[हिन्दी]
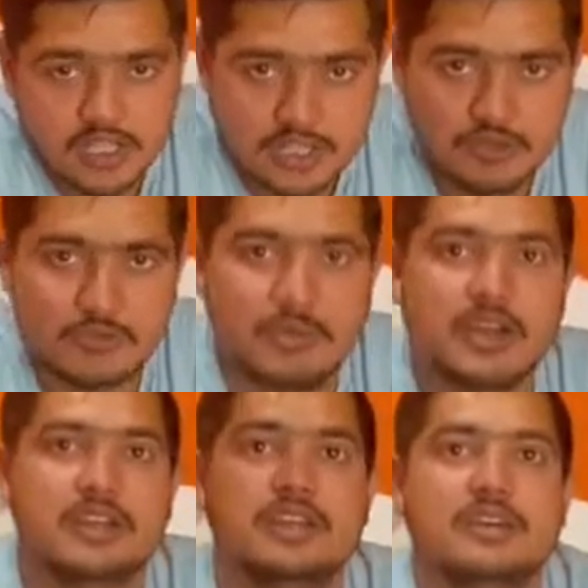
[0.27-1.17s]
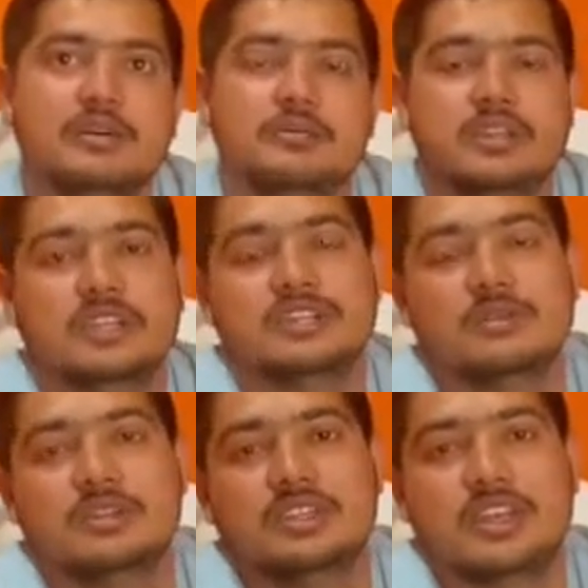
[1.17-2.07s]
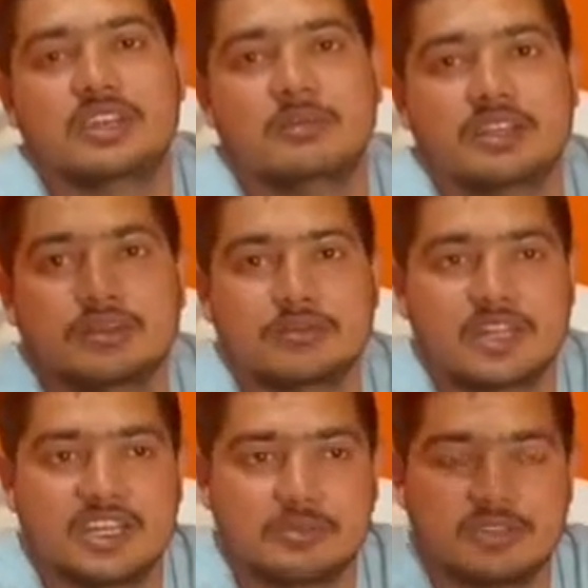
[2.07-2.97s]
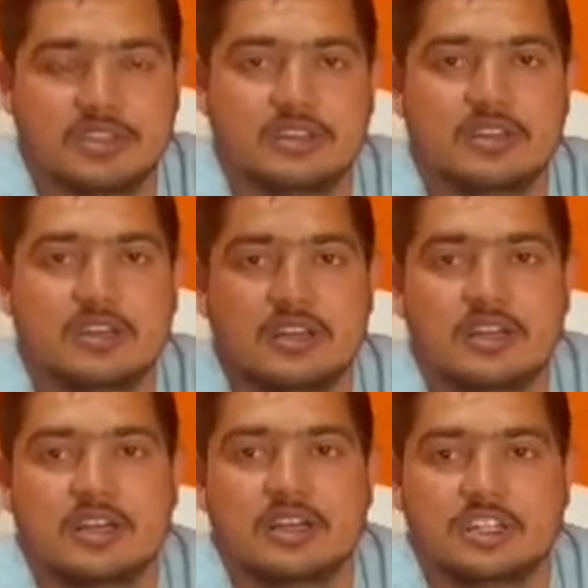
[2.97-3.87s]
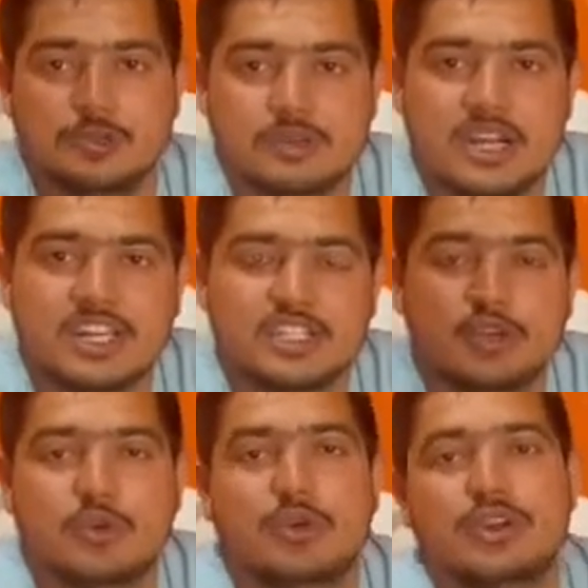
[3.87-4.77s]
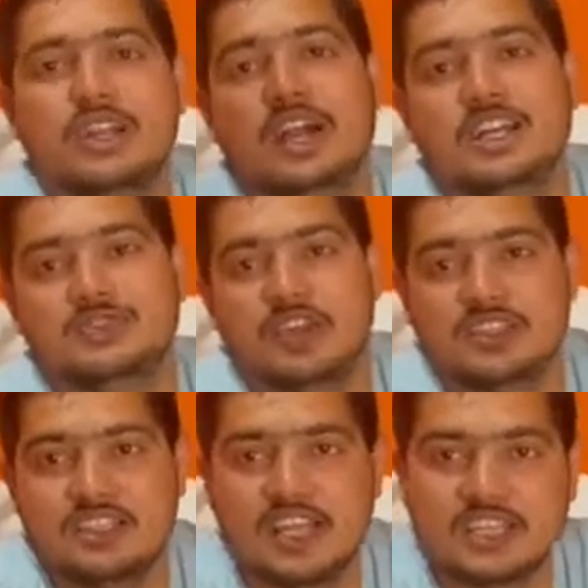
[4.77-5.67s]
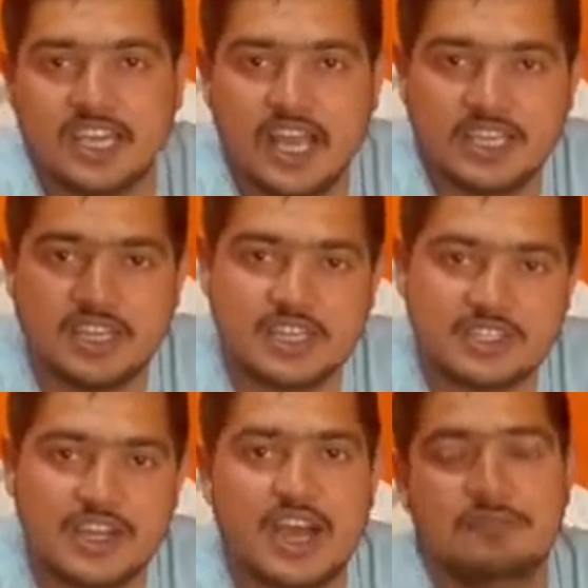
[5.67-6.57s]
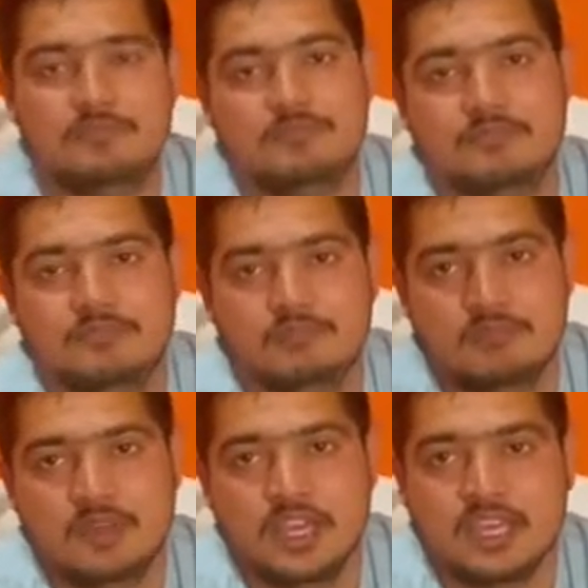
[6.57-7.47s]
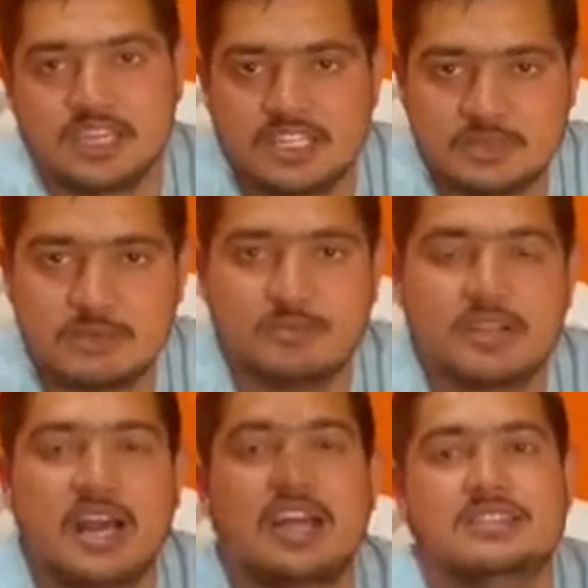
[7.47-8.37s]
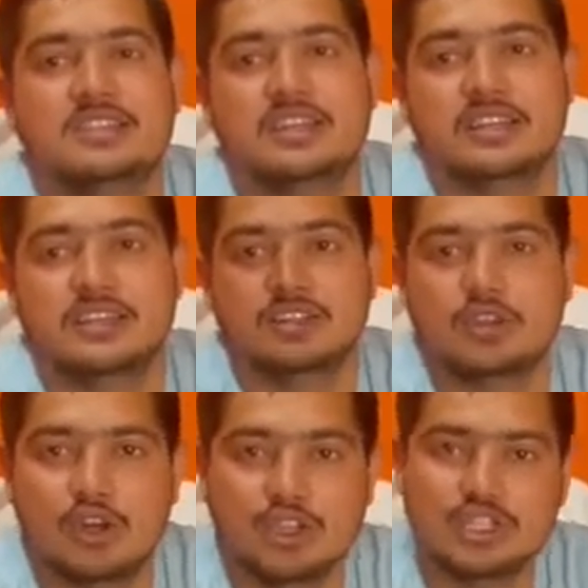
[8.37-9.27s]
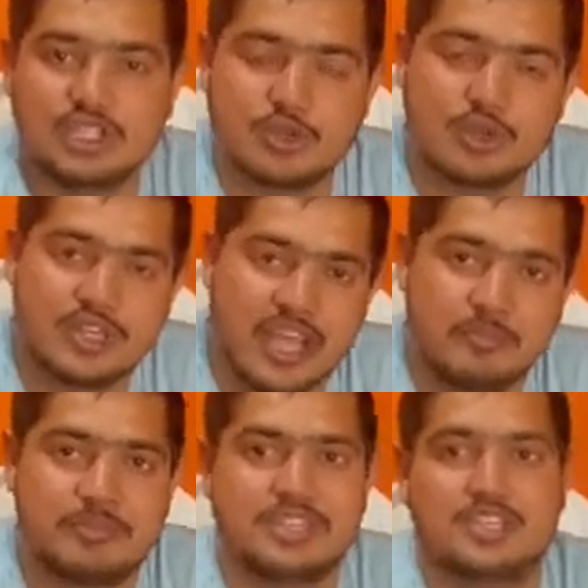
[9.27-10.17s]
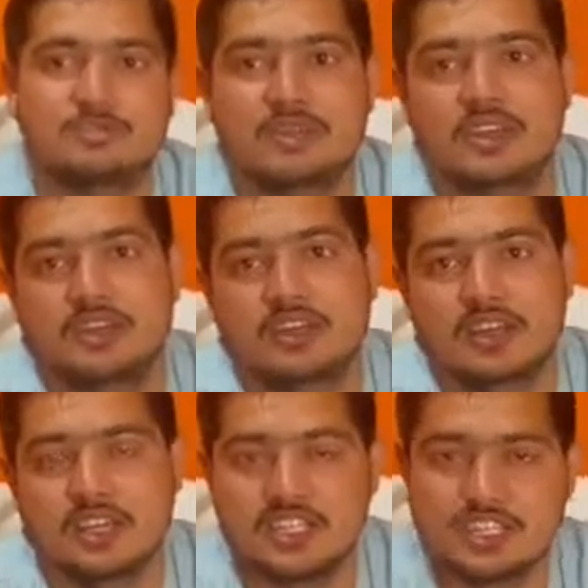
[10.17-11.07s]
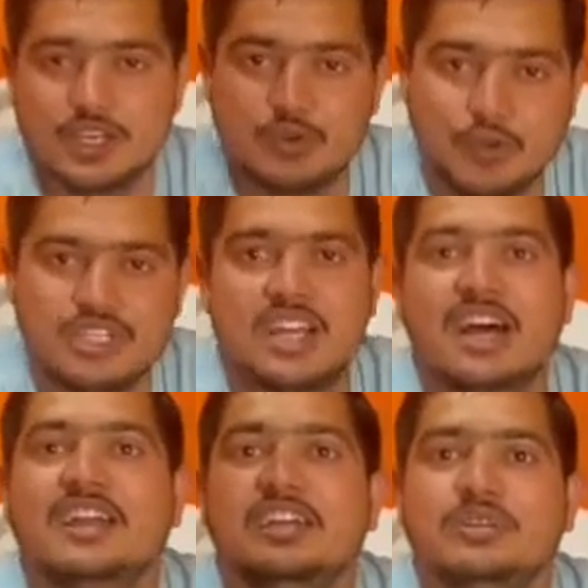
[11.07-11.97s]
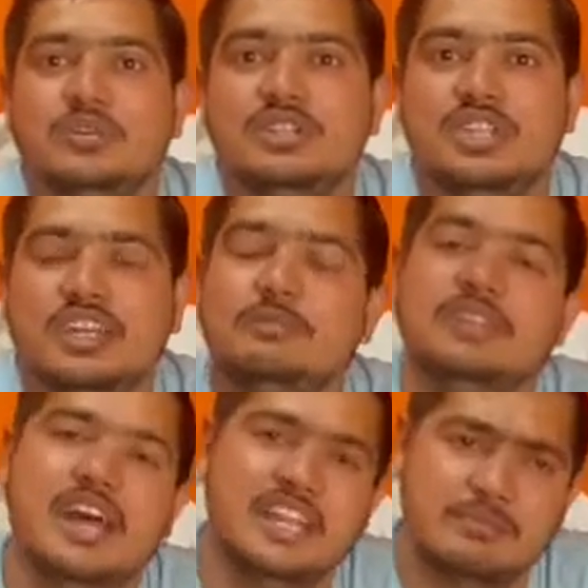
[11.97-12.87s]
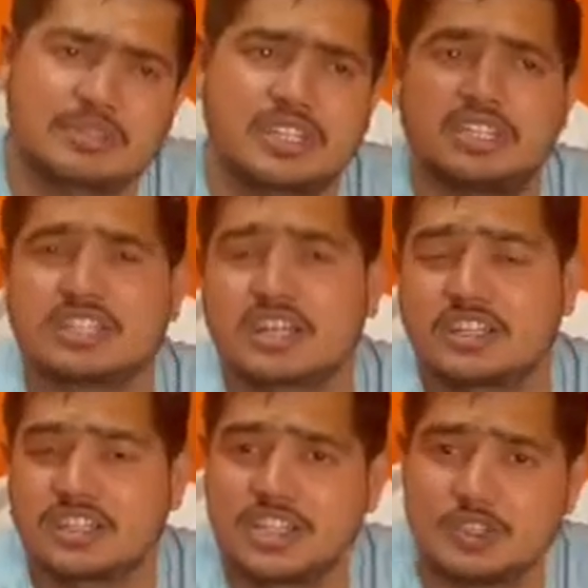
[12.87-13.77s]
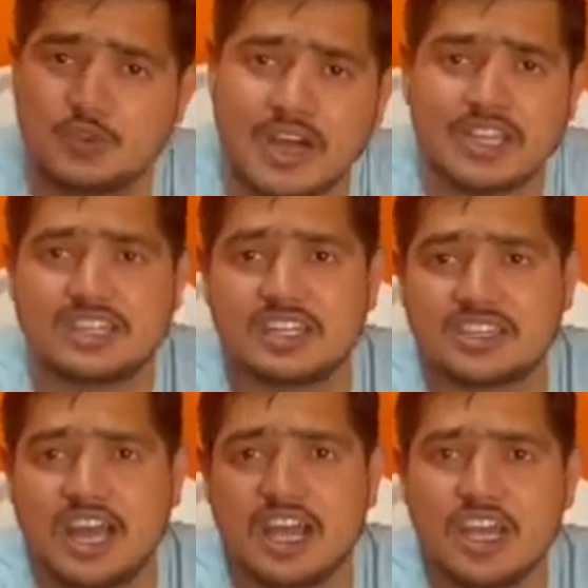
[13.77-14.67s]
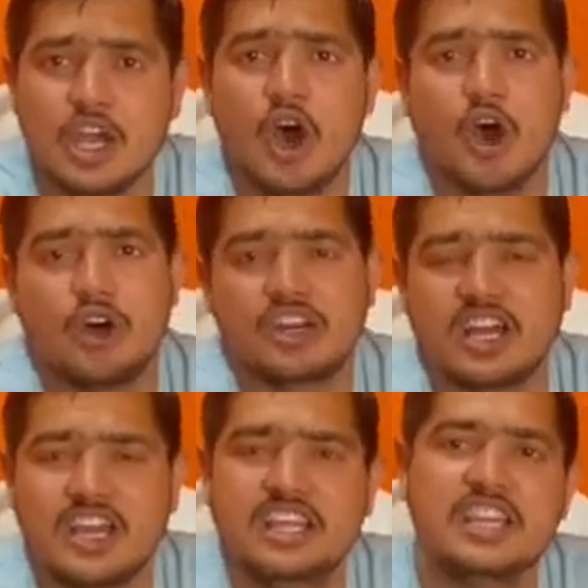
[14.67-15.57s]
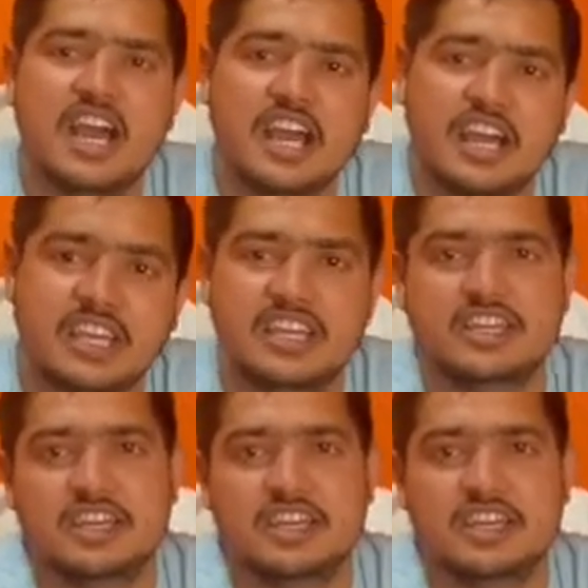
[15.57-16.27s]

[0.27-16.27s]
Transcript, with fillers: शिवम पांडे प्रदेश महामंत्री अखिल भारतीय विद्यार्थी परिषद जिस प्रकार से कोर्ट ने आज फैसला किया है कि हिजाब किसी भी प्रकार से कॉलेजेस और कैंपसेस में इसकी कोई जगह नहीं होनी चाहिए विद्यार्थी परिषद इसका दिल से स्वागत करता है और कहीं ना कहीं